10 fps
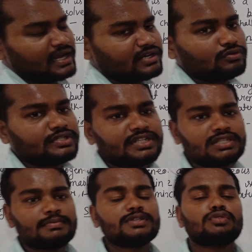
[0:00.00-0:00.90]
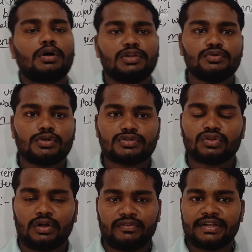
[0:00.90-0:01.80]
हेट्रोजीनस में सॉल्यूट और
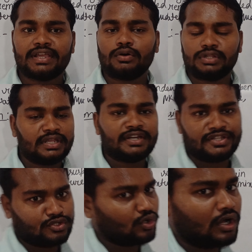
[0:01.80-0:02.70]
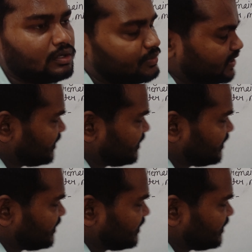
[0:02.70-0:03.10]
सॉल्वेंट क्या होते हैं ये डिजॉल्व